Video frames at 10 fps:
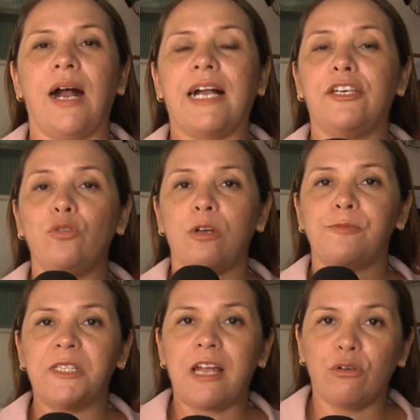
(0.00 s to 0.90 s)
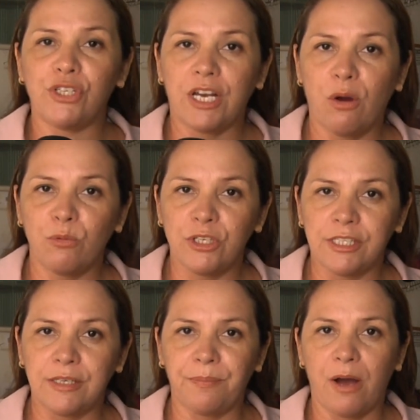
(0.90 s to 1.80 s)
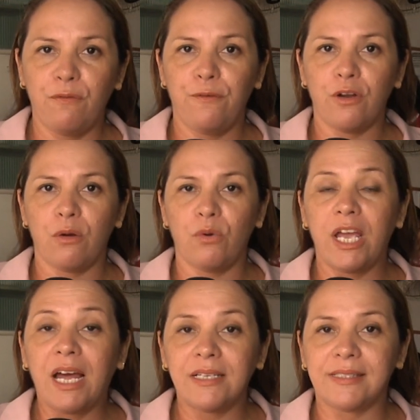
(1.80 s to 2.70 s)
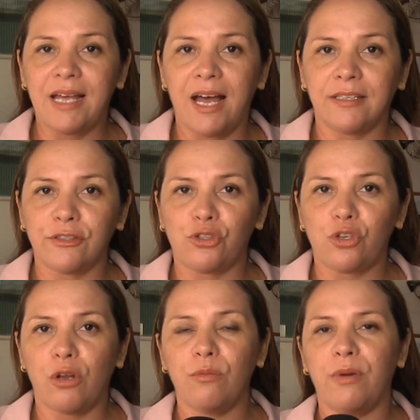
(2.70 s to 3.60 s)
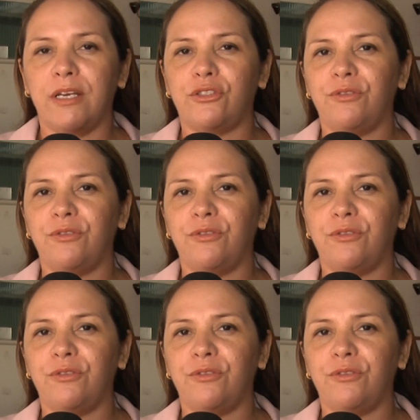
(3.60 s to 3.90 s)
Aqui no Hospital Geral Municipal foram realizadas, só no mês